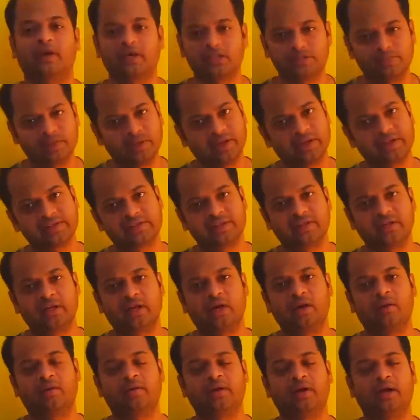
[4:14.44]
அந்த காஸ்மிக் ரேஸ் என்ன
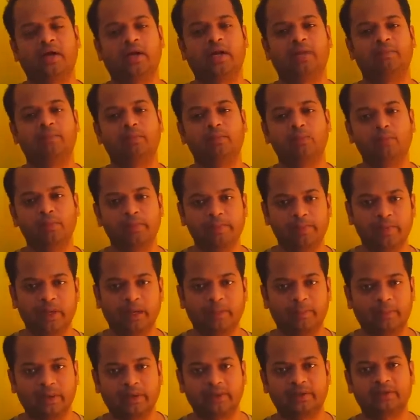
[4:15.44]
ஆகும்னா நம்ம பூமி
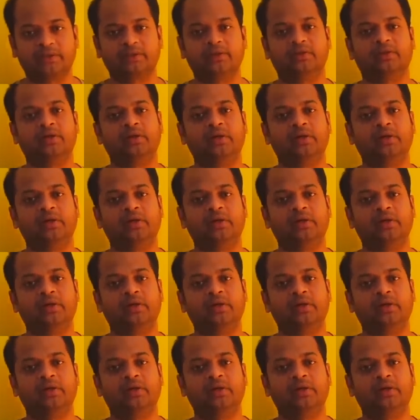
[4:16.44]
மேலே பட்டு